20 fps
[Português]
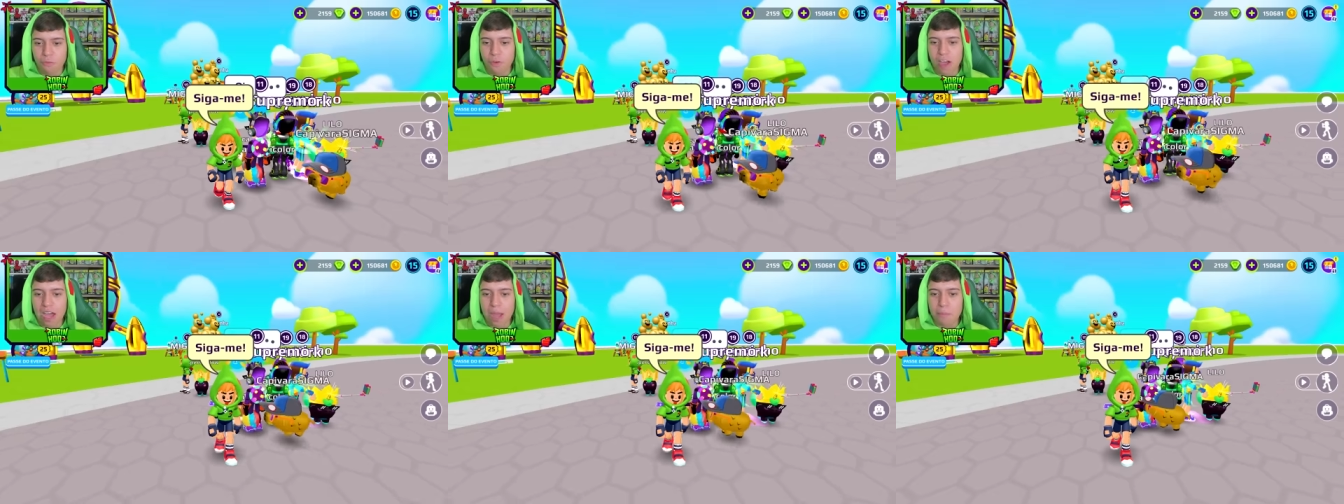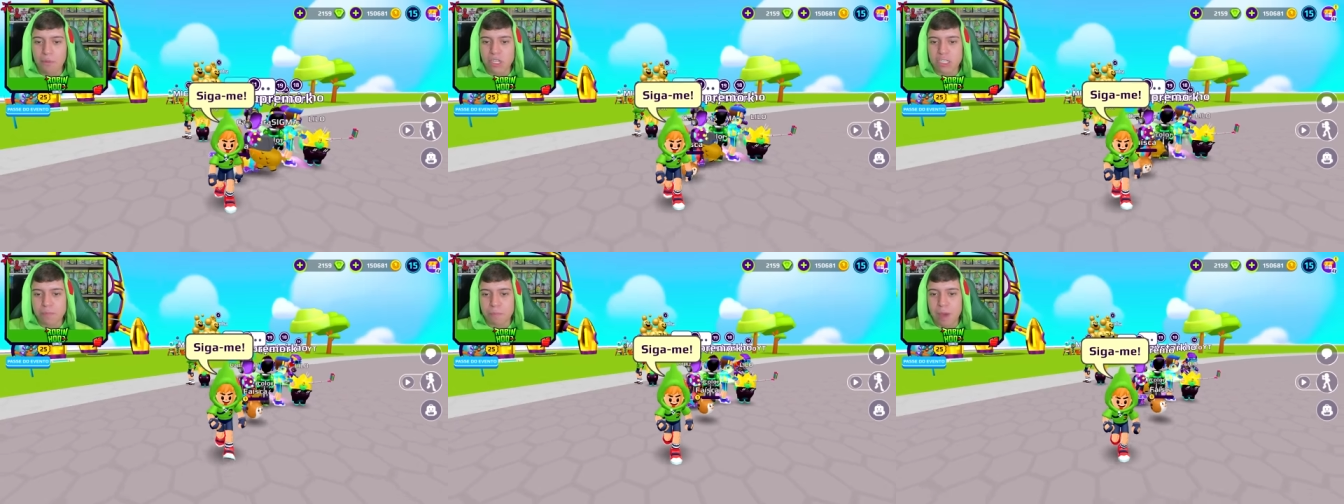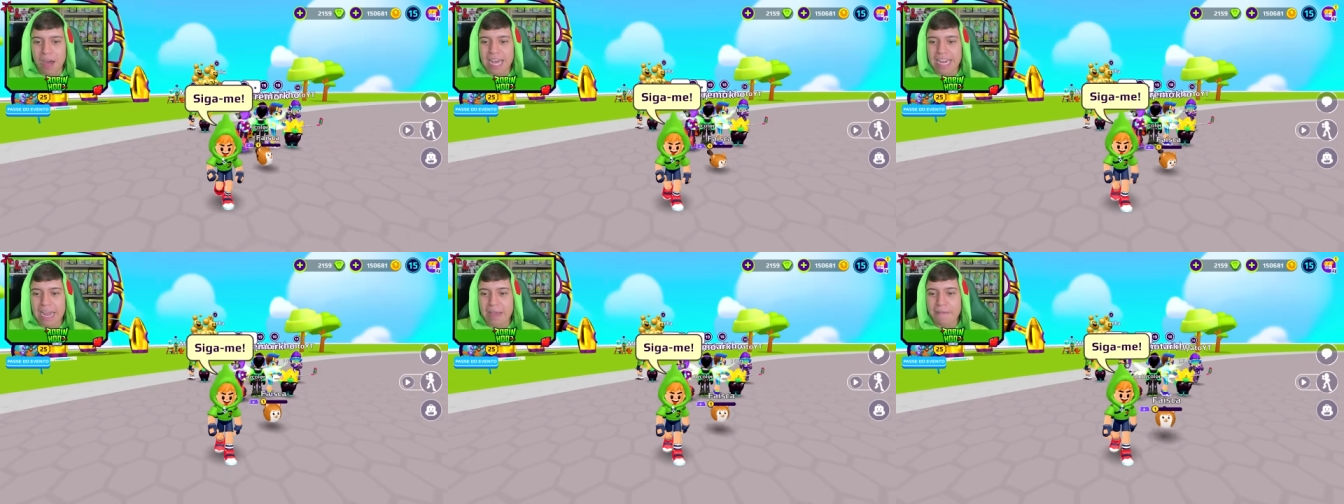Vamos
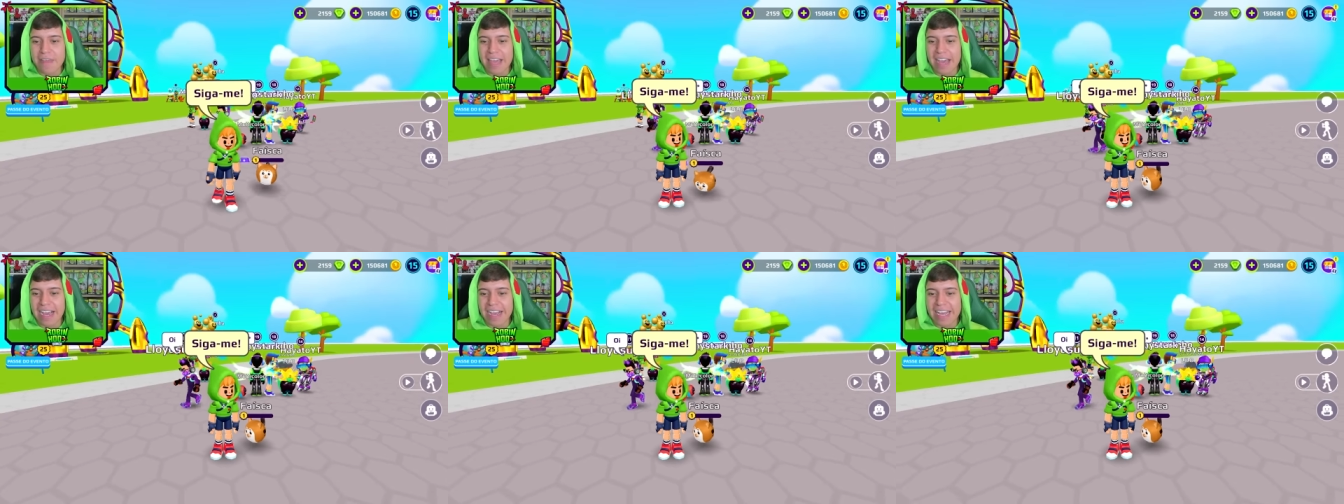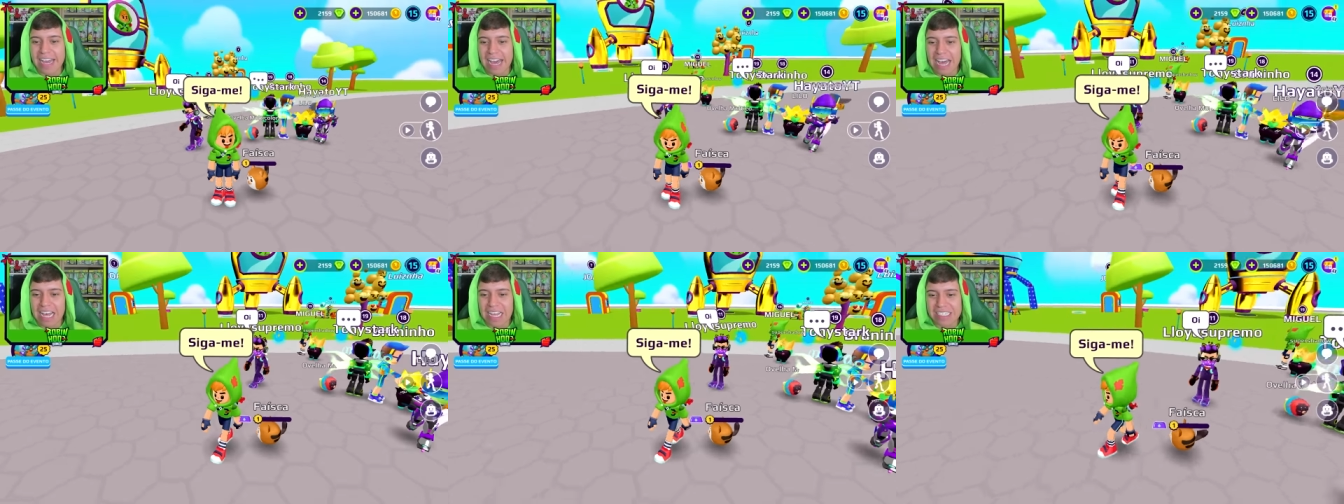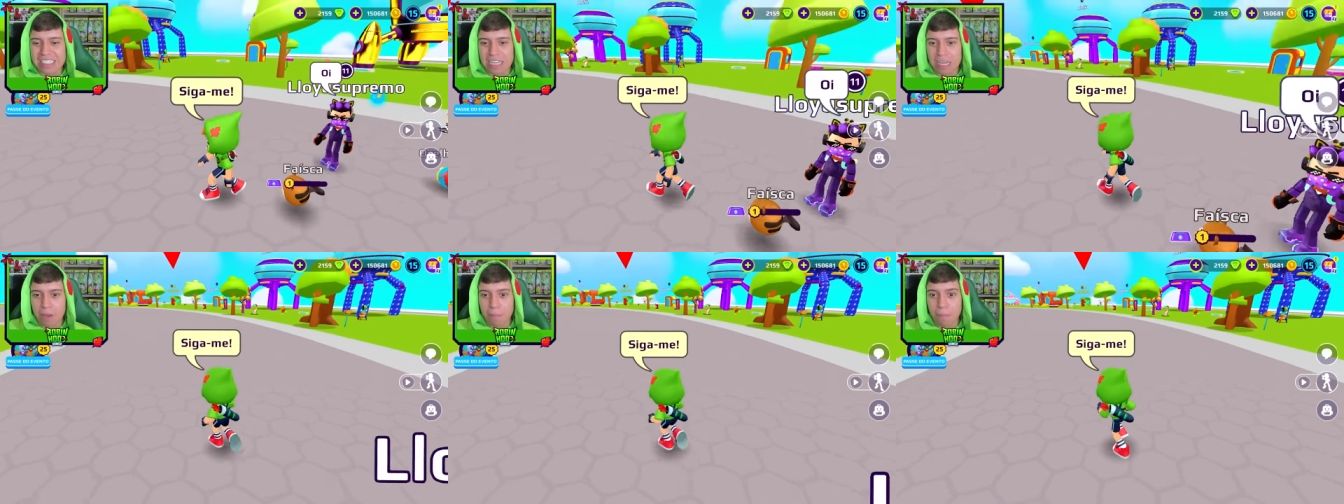para a minha
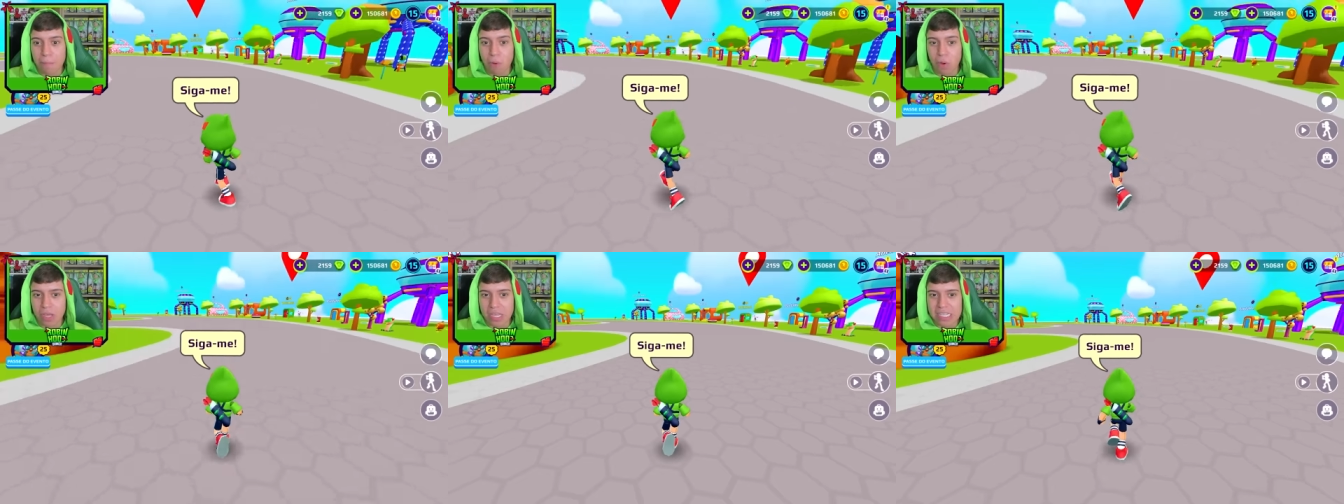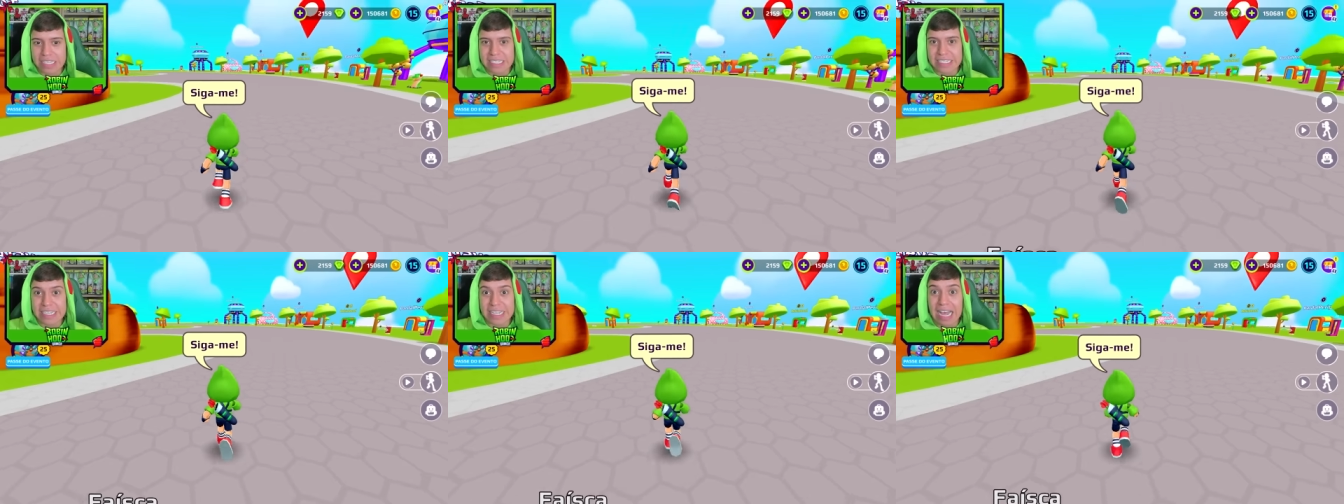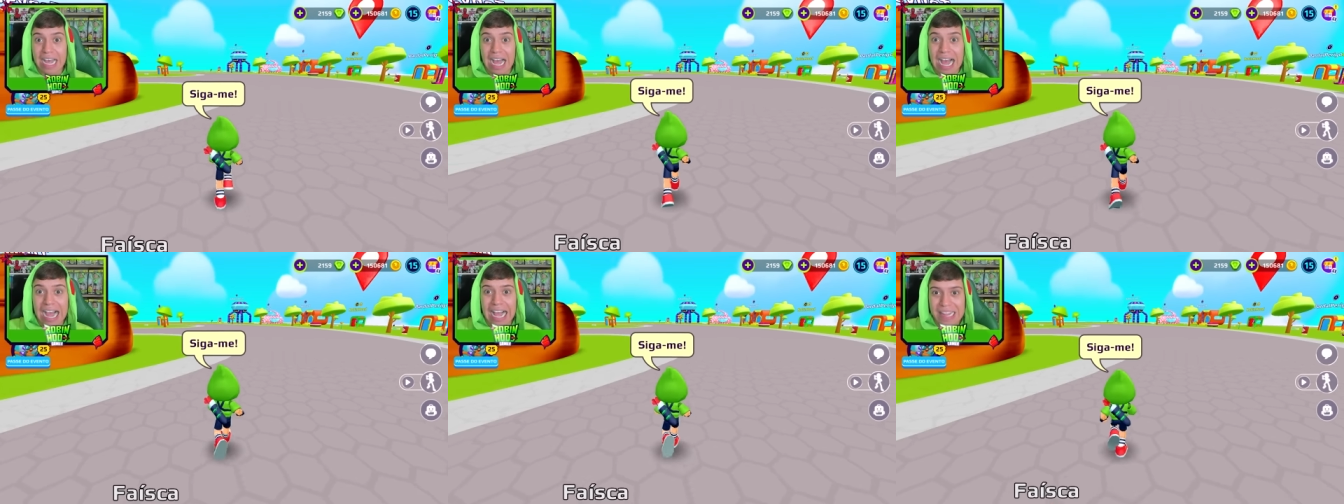casa, pois
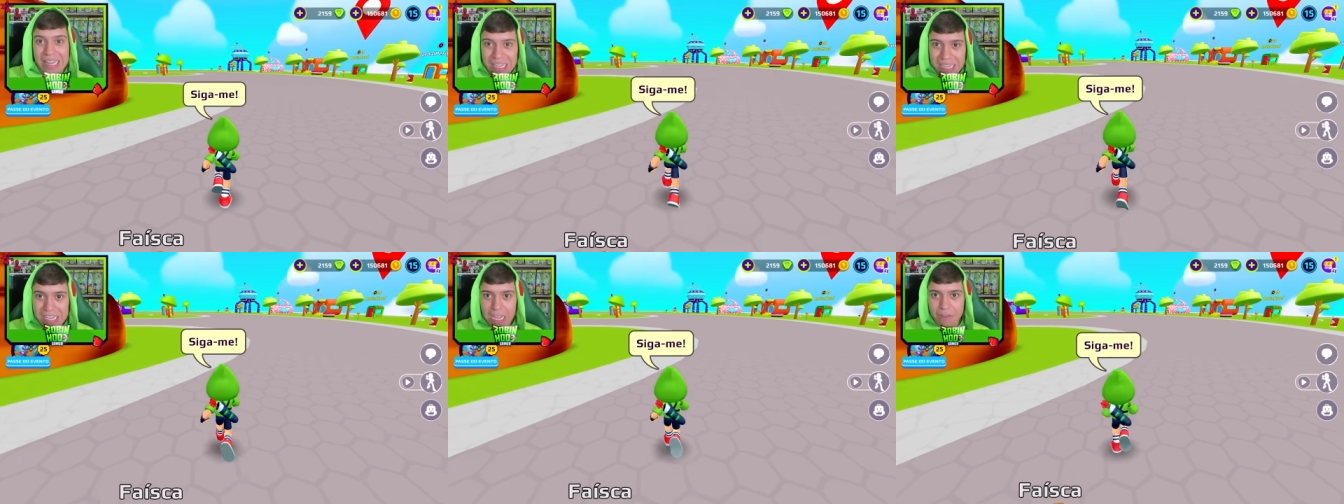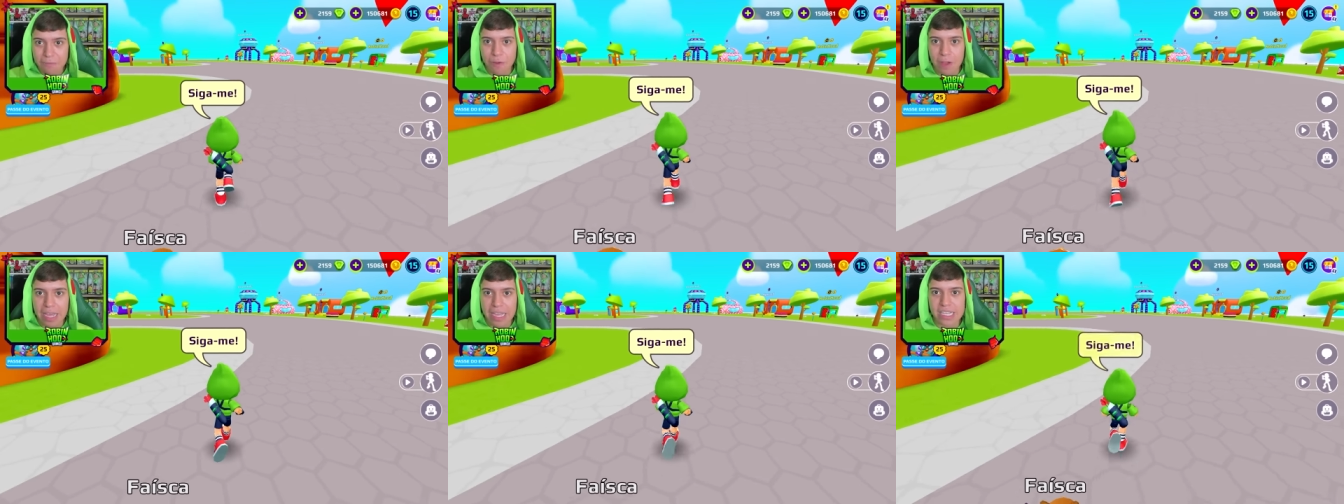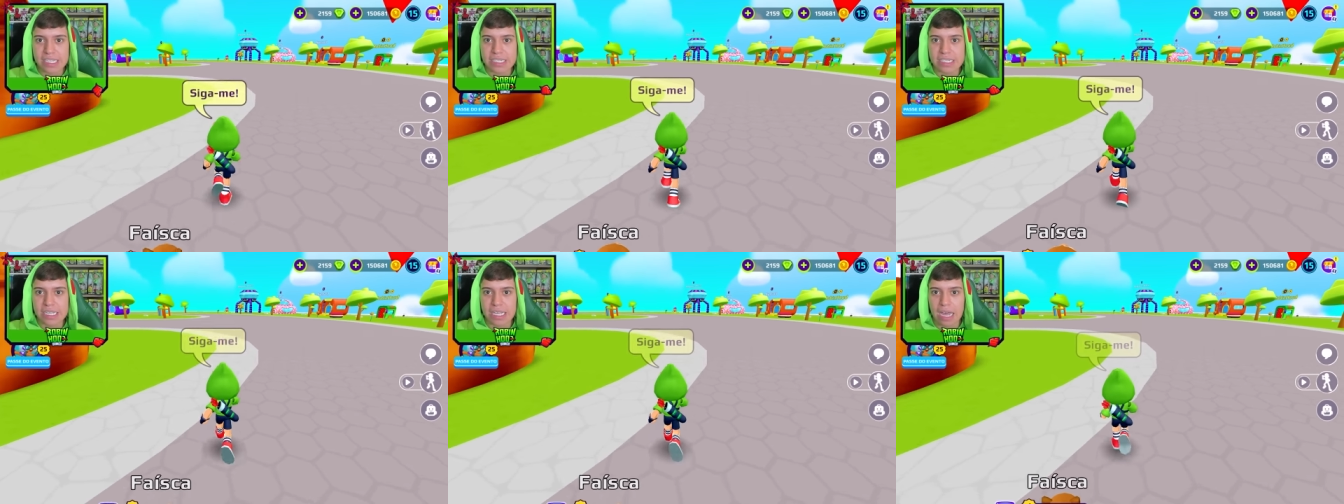além da
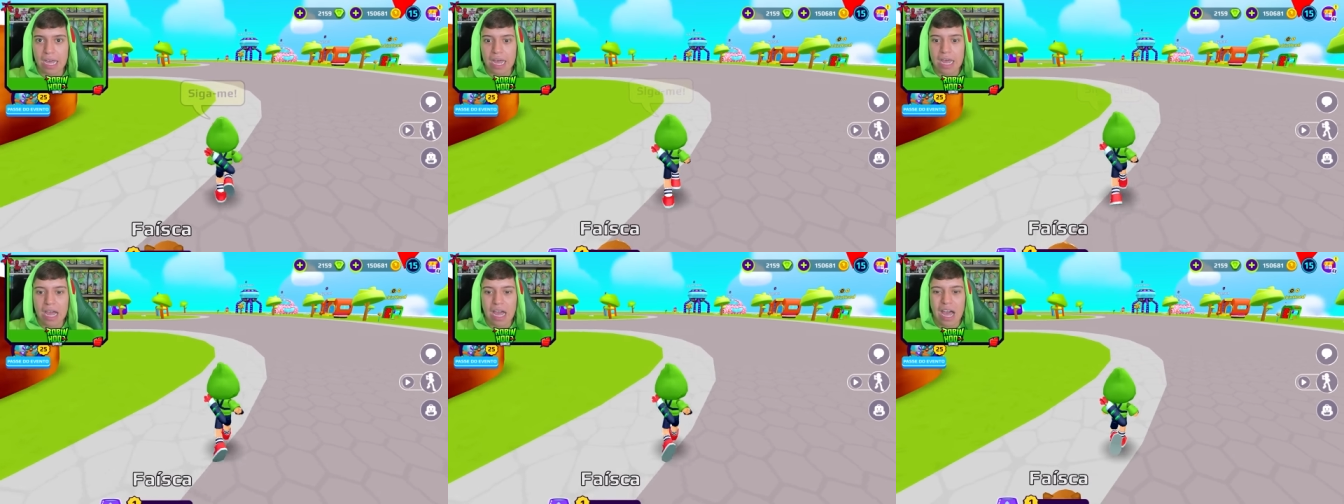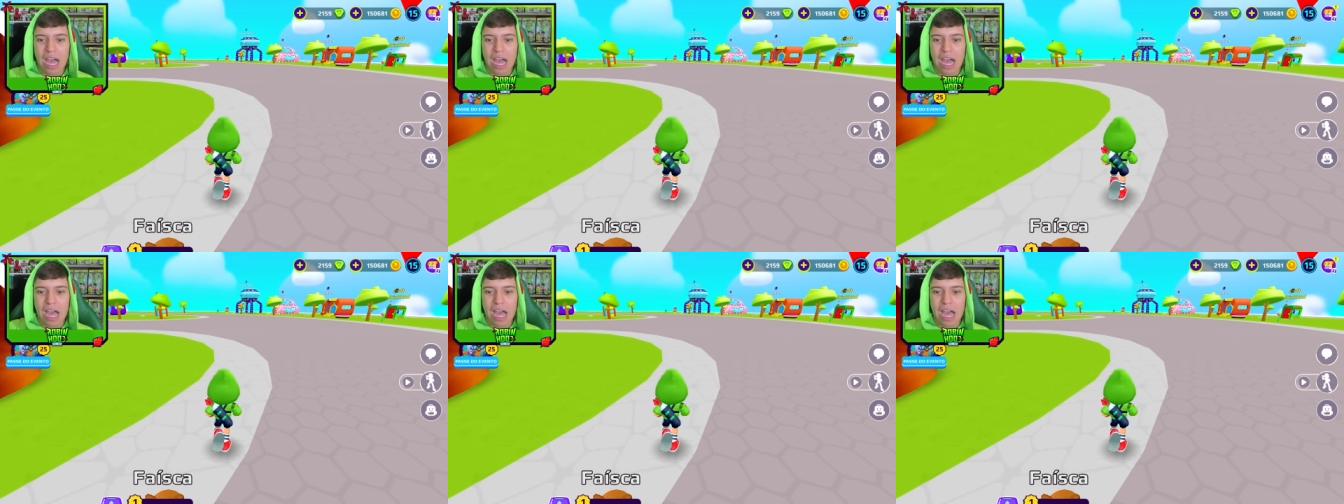faísca,